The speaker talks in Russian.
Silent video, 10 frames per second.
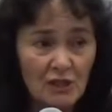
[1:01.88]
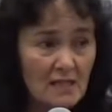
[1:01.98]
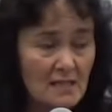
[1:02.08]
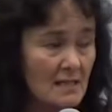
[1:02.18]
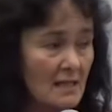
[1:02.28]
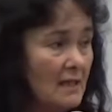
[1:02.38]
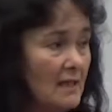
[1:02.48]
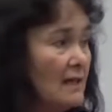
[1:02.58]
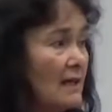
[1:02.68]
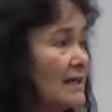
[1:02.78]
часть,
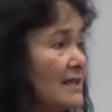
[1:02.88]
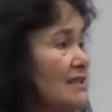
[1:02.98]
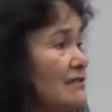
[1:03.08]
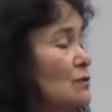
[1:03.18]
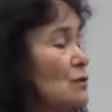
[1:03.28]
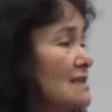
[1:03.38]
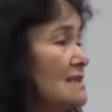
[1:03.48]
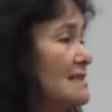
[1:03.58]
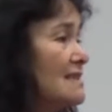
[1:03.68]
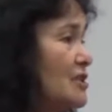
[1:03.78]

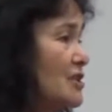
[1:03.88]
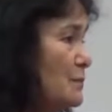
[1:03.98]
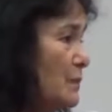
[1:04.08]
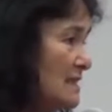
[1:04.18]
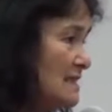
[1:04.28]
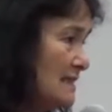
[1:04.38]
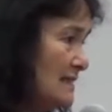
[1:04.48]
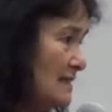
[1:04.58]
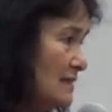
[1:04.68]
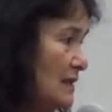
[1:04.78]
90 с лишним
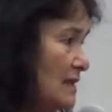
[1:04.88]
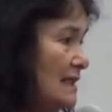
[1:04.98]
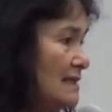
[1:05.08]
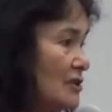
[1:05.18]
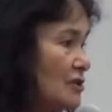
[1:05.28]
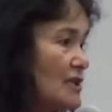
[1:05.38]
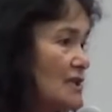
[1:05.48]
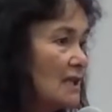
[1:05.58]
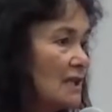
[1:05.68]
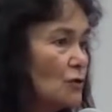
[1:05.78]
процентов, это
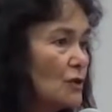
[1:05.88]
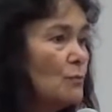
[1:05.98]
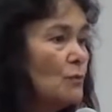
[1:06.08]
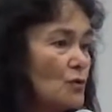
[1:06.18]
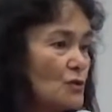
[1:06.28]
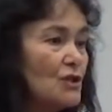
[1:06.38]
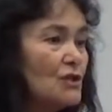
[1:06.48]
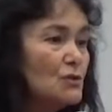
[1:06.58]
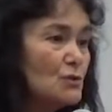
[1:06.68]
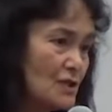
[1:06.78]
отношения, которые можно
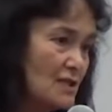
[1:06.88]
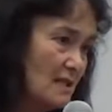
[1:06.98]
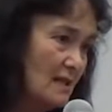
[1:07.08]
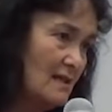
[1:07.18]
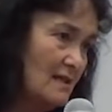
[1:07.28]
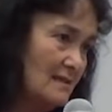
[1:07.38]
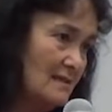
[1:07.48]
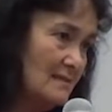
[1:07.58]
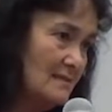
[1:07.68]
и нужно сохранить.